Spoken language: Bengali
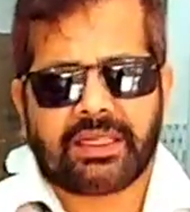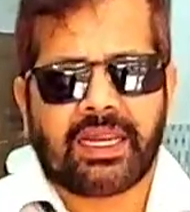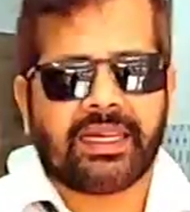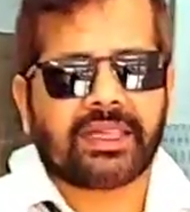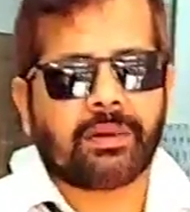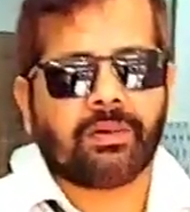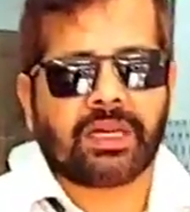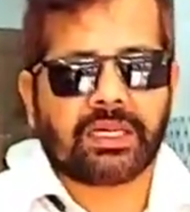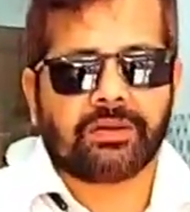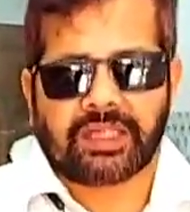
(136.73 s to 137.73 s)
জেলায় থাকুক
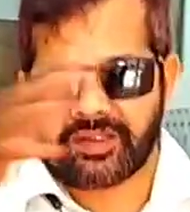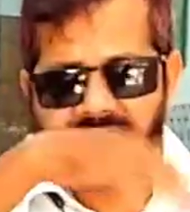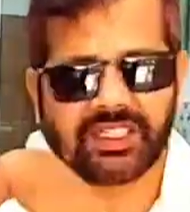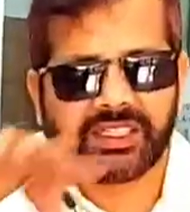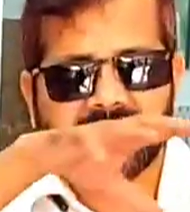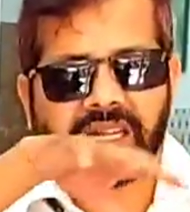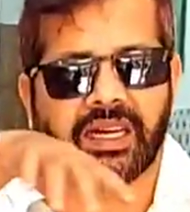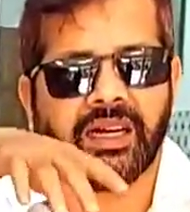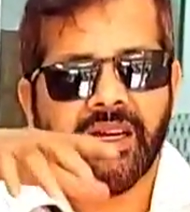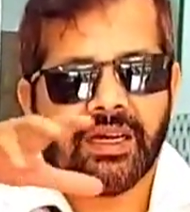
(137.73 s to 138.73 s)
না কেন তার সিটিতে
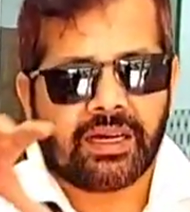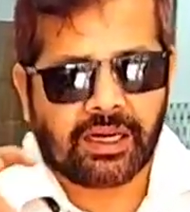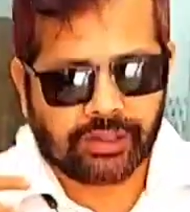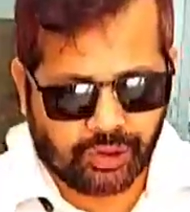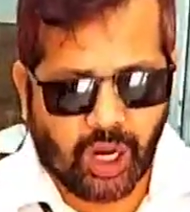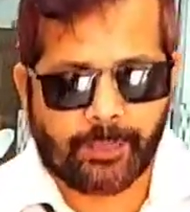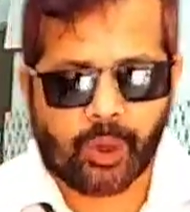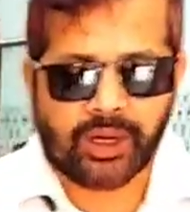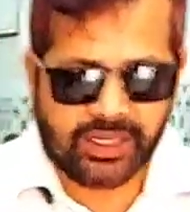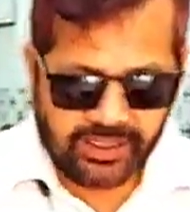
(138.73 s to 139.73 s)
যারা জব
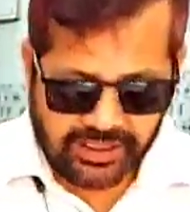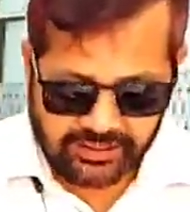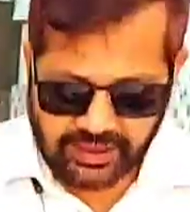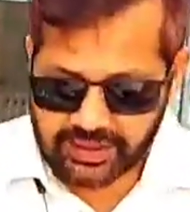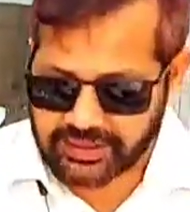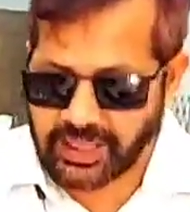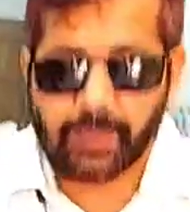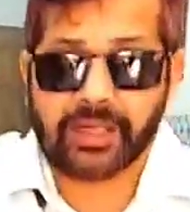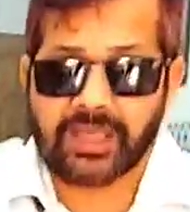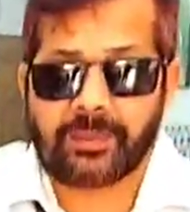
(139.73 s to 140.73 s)
করে তা
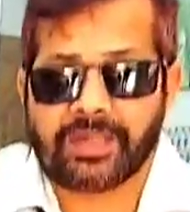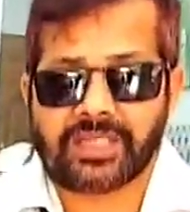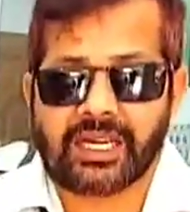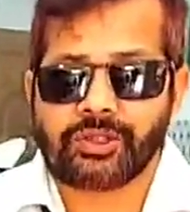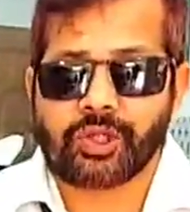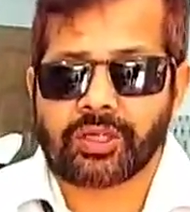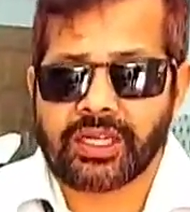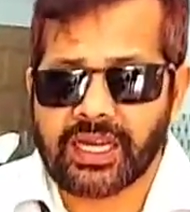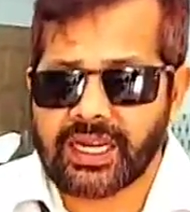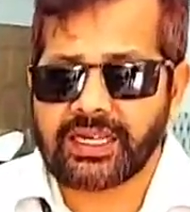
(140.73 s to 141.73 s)
চিপা চাপা যানজট
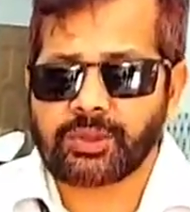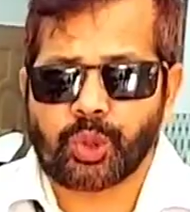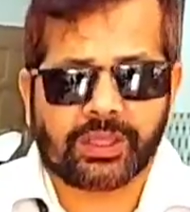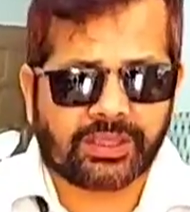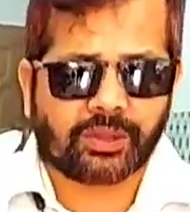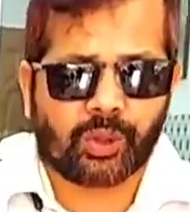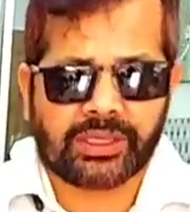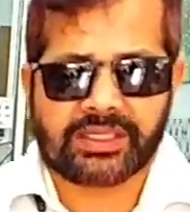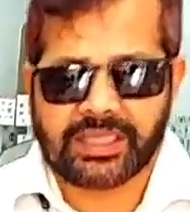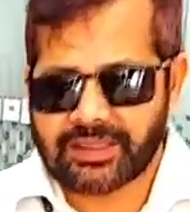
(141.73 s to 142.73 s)
এরা
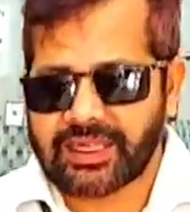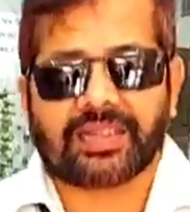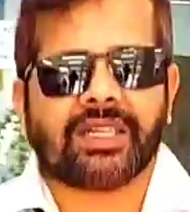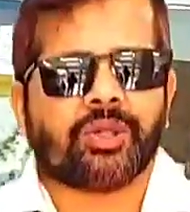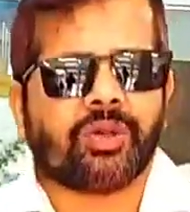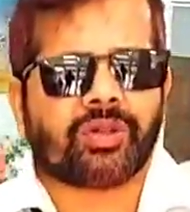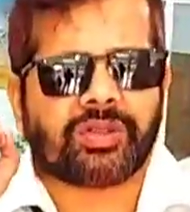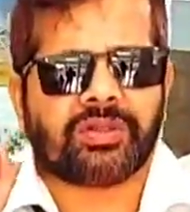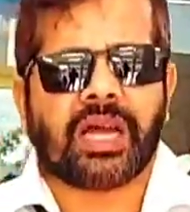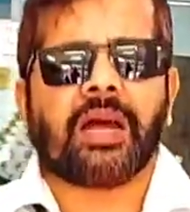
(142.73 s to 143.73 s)
চলতে চলতে তাদের জন্য
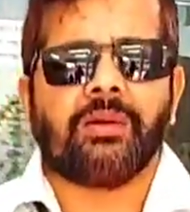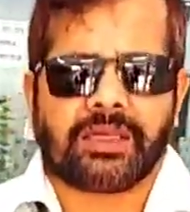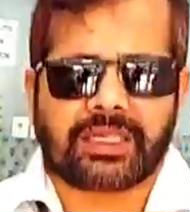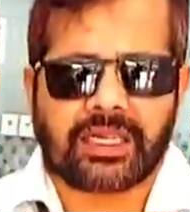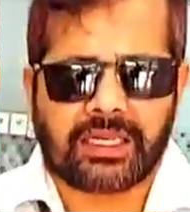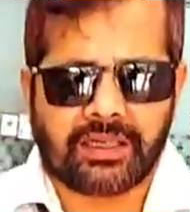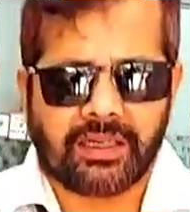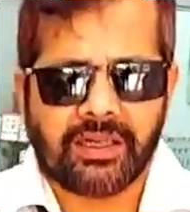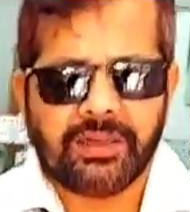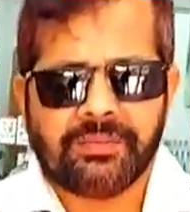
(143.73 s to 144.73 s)
দারুণ একটা গাড়ি
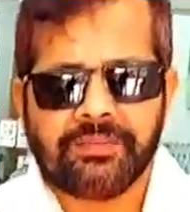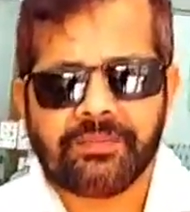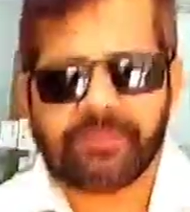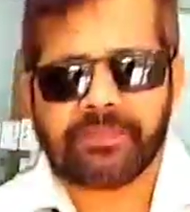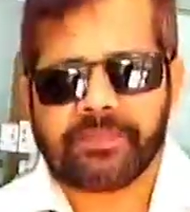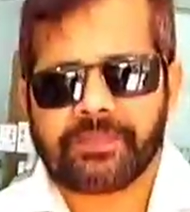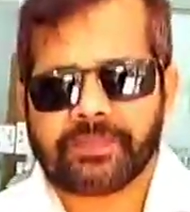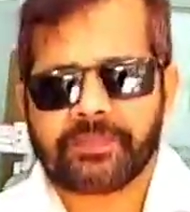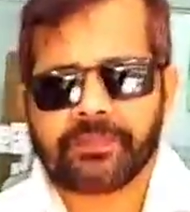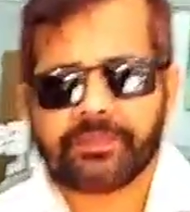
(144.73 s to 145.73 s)
এটা চার্জ
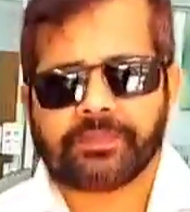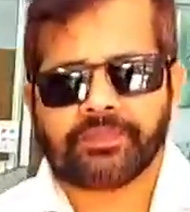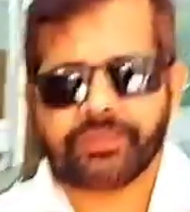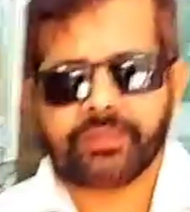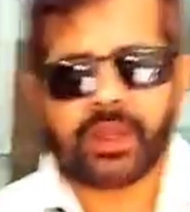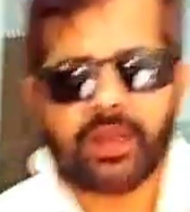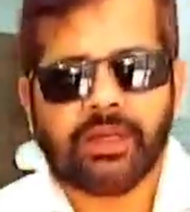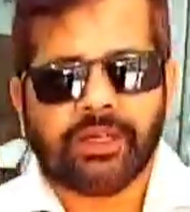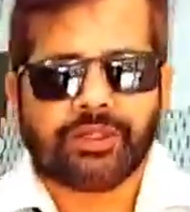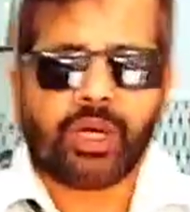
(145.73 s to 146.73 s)
হতে কত সময়
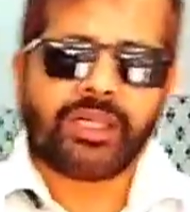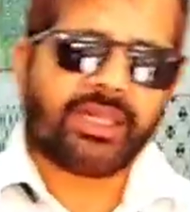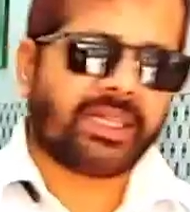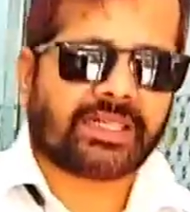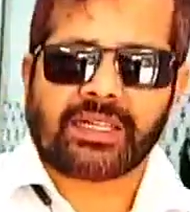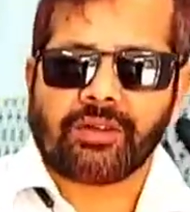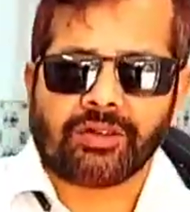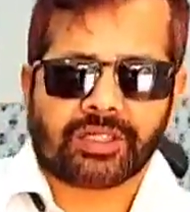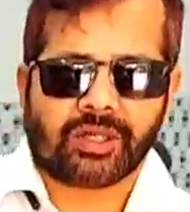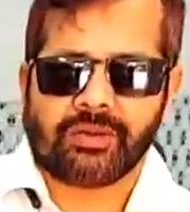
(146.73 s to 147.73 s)
লাগতে পারে ছয় থেকে সাত
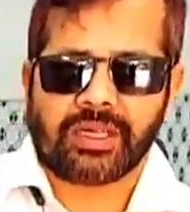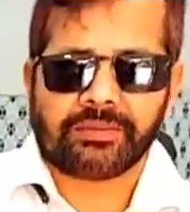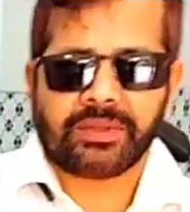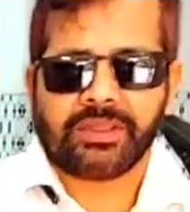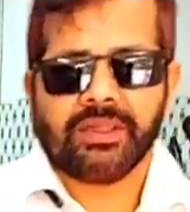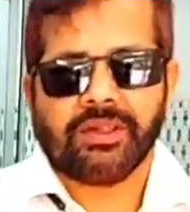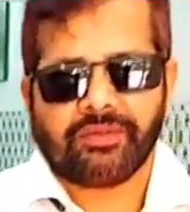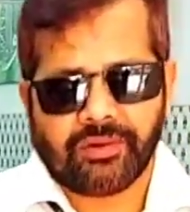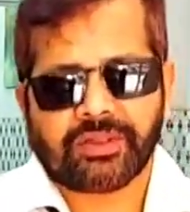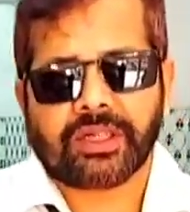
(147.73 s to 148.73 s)
ঘন্টা সময় লাগবে
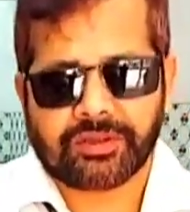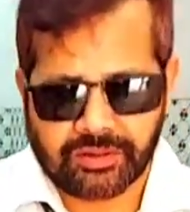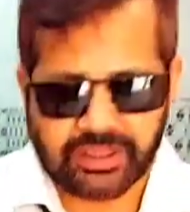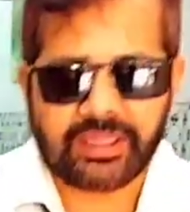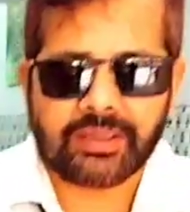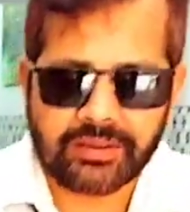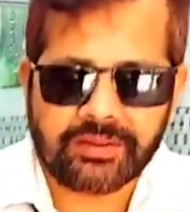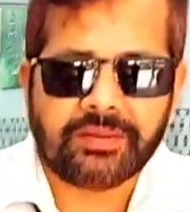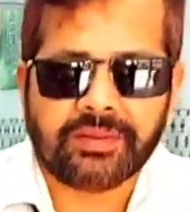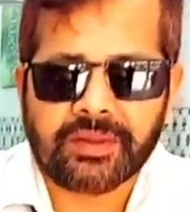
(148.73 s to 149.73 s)
ছয় থেকে সাত ঘন্টা
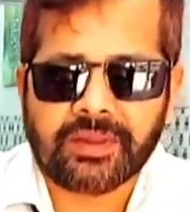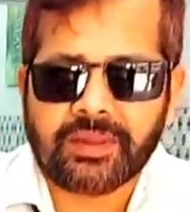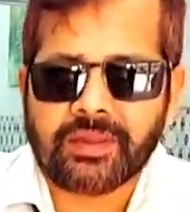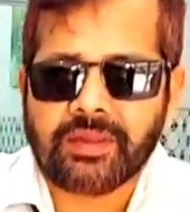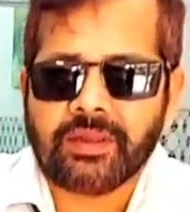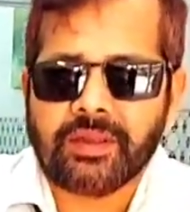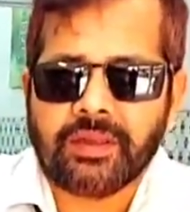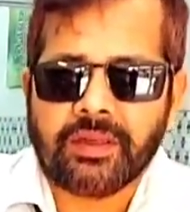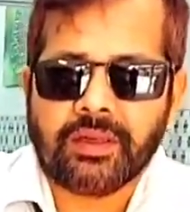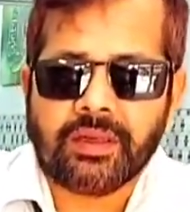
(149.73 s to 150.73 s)
বিদ্যুৎ কতটুকু
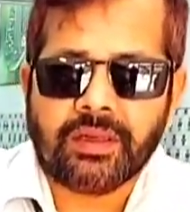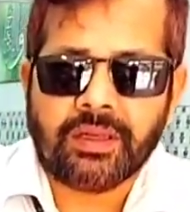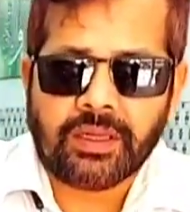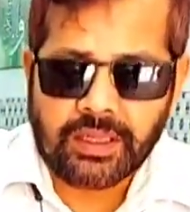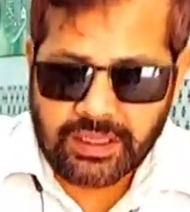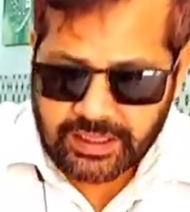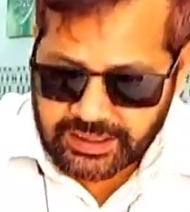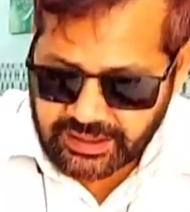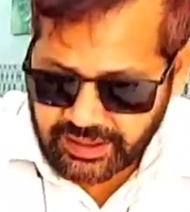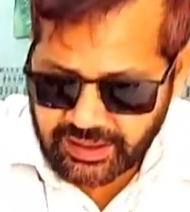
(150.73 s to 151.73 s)
খরচ হতে পারে এটা
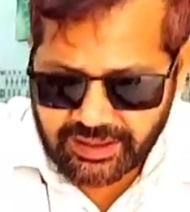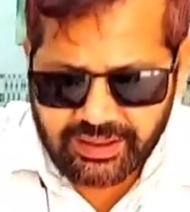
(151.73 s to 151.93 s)
এটা